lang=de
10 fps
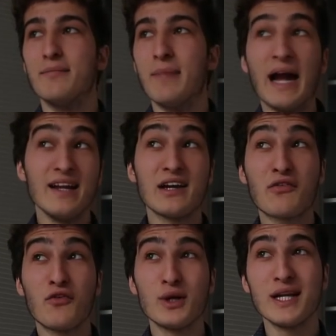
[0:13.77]
meiner
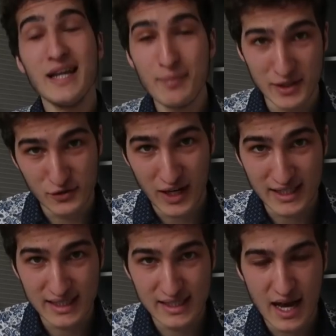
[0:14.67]
gefühlten
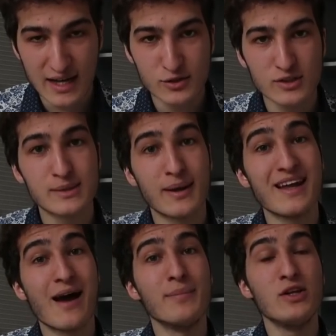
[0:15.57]
Lieblingsphase des Jahres und zwar
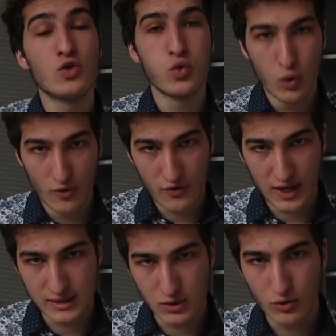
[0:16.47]
der
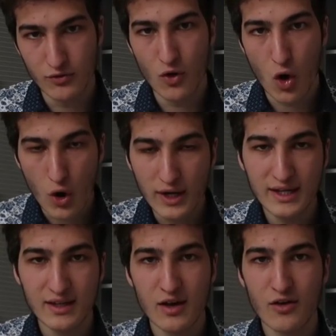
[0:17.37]
Abiturphase und für
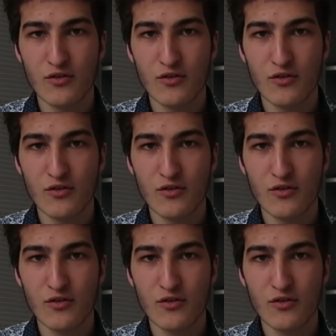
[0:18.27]
euch